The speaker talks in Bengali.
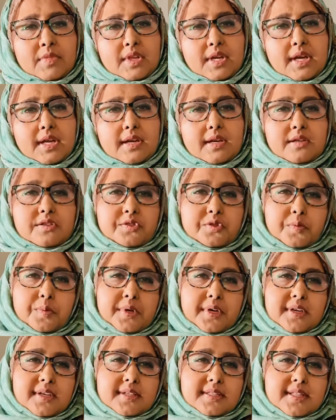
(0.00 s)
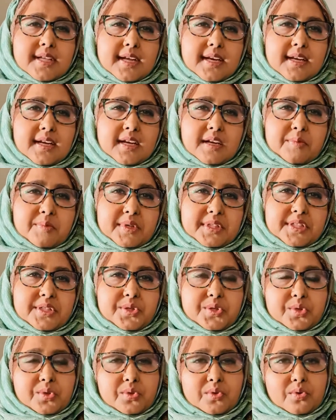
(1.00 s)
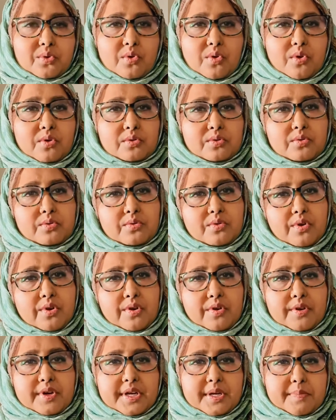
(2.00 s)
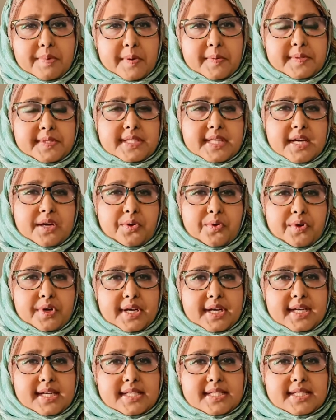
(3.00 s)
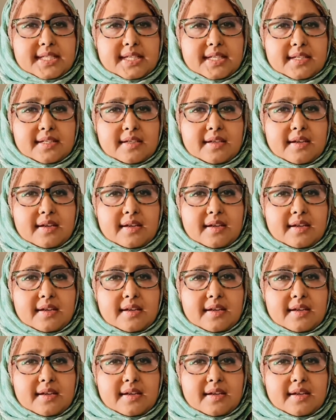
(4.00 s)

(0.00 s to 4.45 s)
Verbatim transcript: আল্লাহ সুবান আল্লাহ তালা আমাদের জন্য কত ধরনের ব্যবস্থা করে রেখেছেন